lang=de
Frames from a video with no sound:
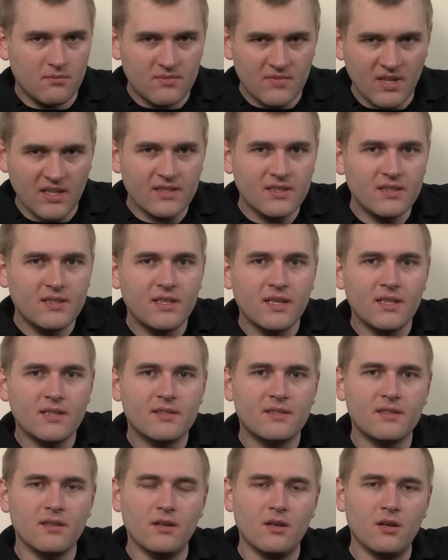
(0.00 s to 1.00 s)
Das ist
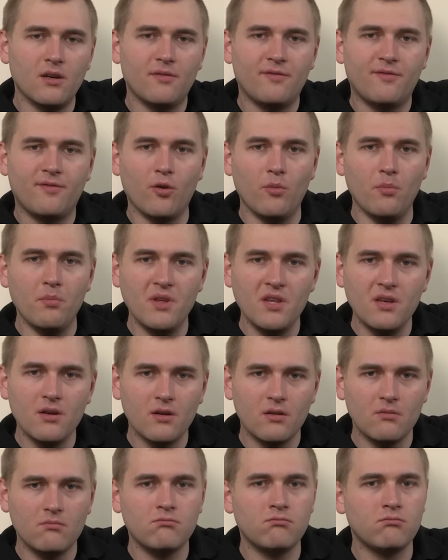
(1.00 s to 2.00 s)
jetzt äh, von
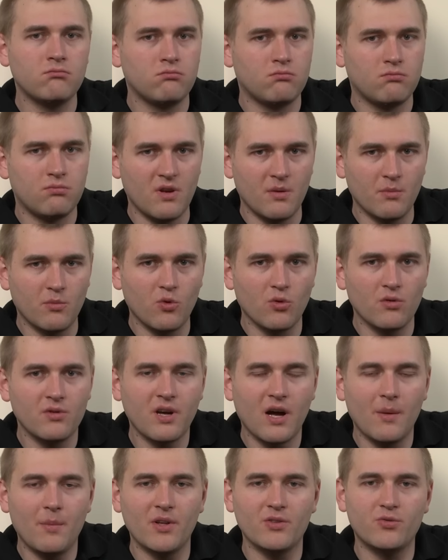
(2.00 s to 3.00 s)
mir im
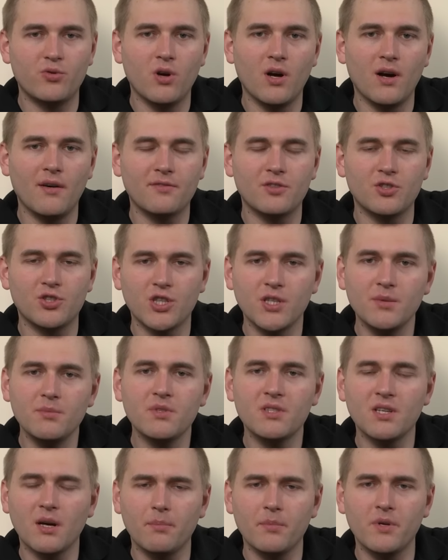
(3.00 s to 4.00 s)
Grunde amateurhaft geschrieben.
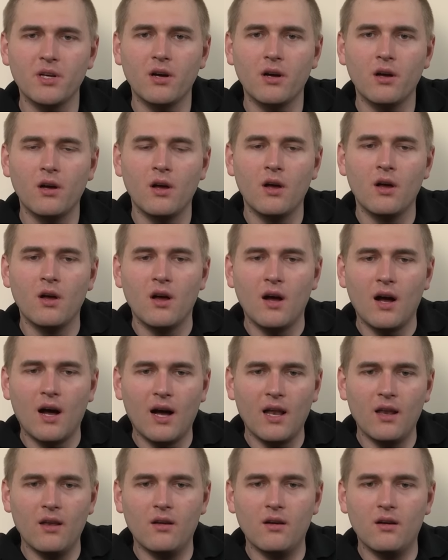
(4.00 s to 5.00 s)
Ich habe mir
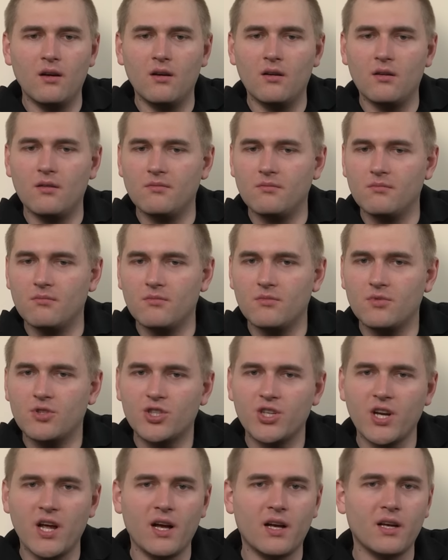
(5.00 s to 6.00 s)
alle ähm,
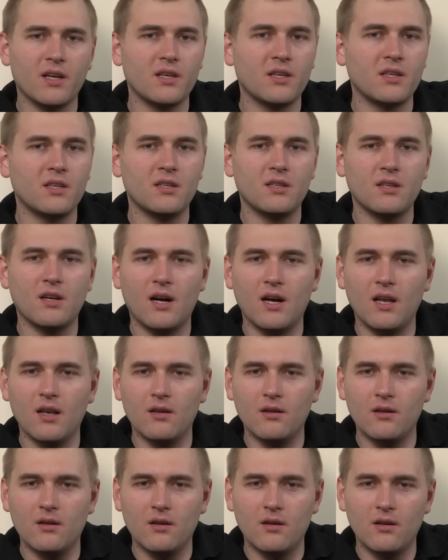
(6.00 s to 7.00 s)
Sherry,
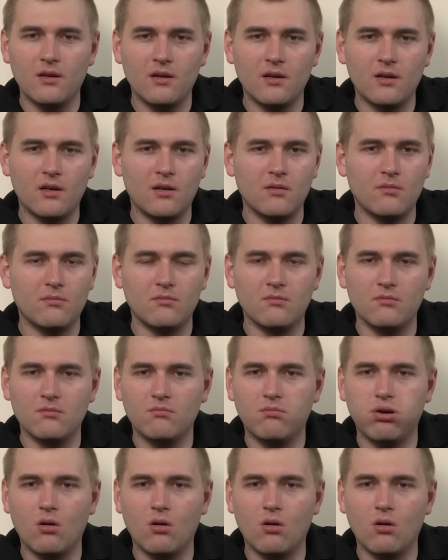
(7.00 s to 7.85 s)
alle ähm,